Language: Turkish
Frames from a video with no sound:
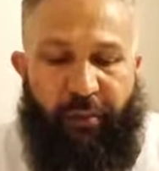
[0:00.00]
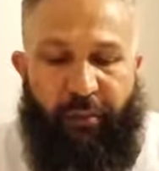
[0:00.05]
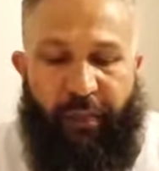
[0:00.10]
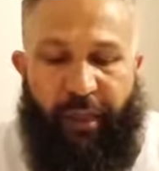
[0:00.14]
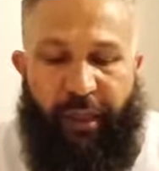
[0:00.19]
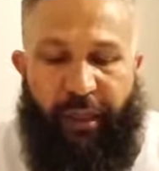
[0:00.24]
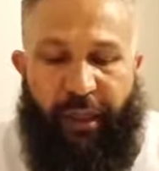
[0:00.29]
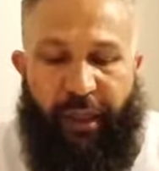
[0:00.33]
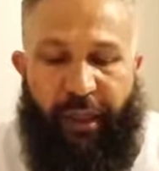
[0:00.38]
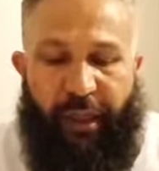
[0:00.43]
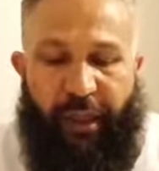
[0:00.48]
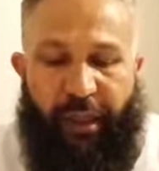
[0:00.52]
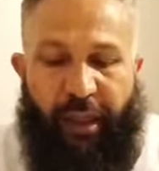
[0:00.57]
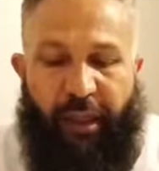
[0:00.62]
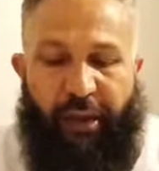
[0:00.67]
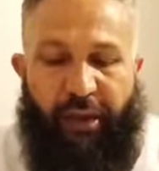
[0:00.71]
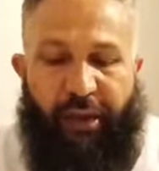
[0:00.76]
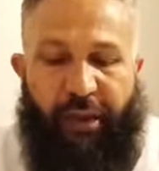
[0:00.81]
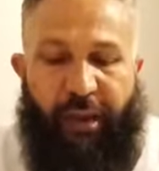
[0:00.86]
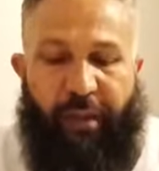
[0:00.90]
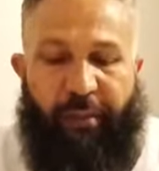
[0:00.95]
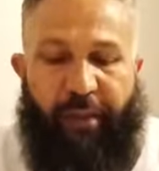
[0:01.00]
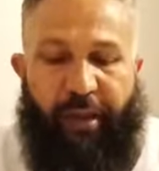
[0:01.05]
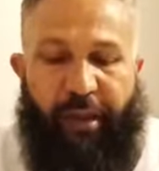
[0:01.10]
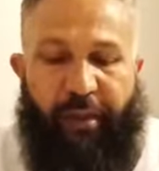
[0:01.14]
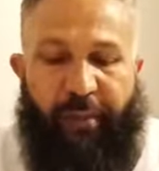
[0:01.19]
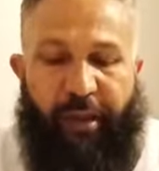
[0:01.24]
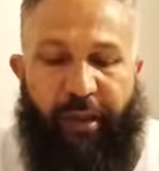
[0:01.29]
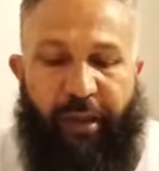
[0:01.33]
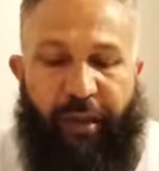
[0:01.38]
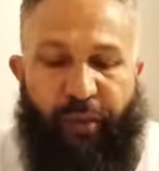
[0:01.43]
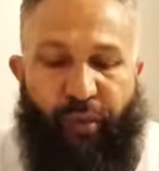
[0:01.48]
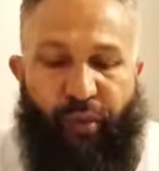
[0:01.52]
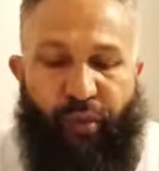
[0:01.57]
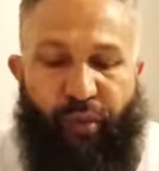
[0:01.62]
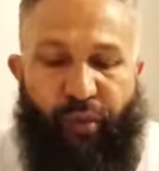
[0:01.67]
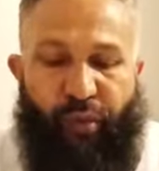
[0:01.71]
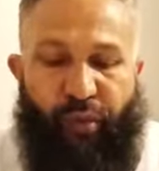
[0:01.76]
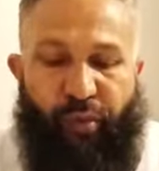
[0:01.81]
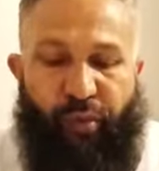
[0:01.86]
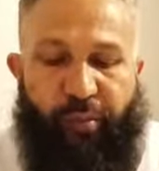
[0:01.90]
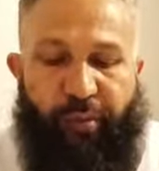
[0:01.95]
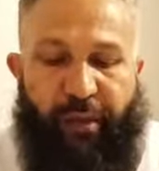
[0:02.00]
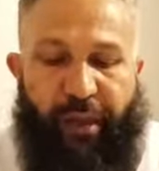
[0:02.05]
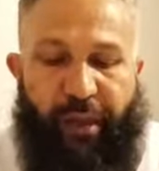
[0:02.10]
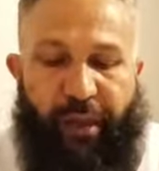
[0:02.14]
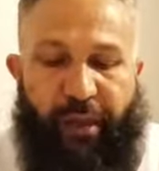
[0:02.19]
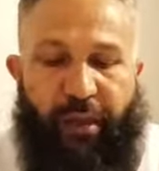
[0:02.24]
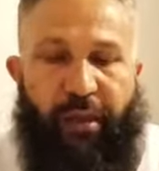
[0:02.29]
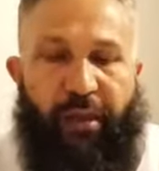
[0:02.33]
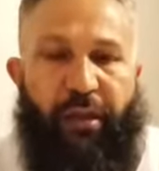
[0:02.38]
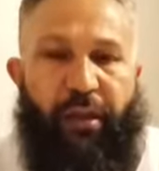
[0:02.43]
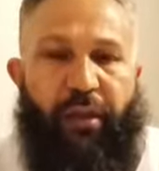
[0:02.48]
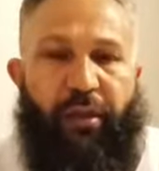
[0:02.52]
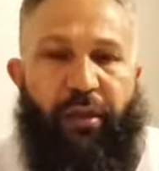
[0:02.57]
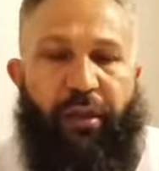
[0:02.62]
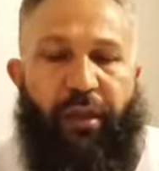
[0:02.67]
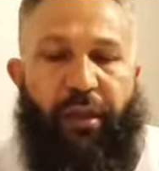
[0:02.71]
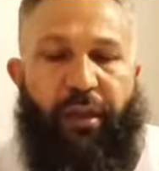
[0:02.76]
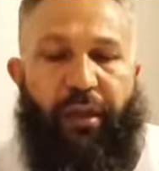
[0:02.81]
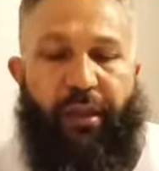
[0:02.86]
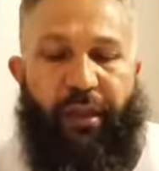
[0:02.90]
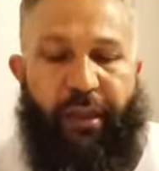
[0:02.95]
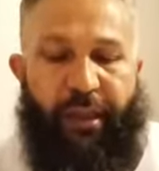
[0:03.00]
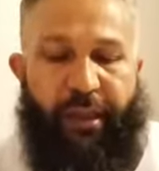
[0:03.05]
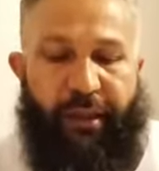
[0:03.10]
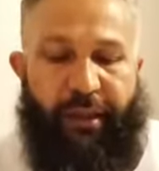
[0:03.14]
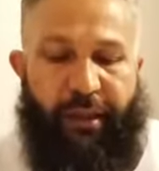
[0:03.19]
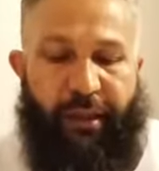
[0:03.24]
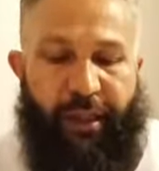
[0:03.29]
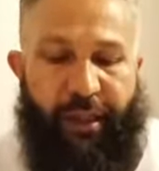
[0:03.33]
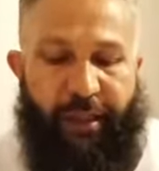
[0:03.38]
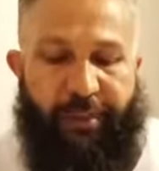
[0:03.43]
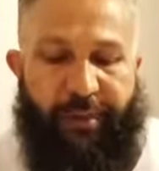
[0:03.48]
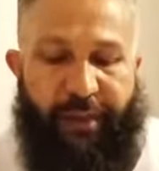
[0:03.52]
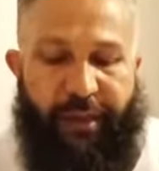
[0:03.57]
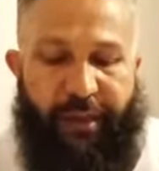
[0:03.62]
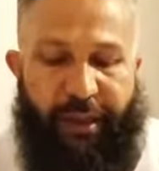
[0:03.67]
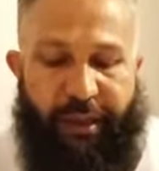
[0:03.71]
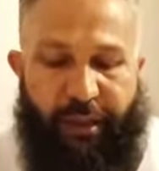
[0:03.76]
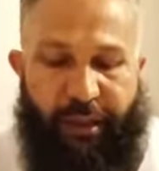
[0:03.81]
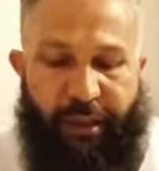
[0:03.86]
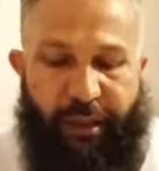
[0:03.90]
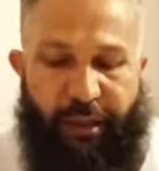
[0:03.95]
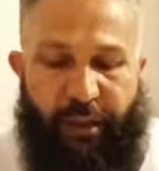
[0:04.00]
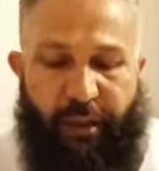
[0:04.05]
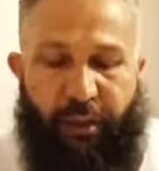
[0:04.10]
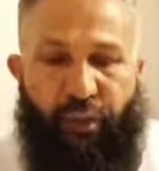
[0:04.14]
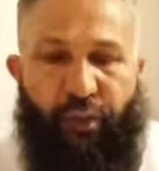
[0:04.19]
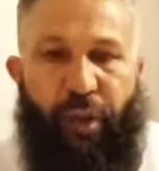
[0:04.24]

Bir de hac ile beraber yaptığı umreler hepsi nedir?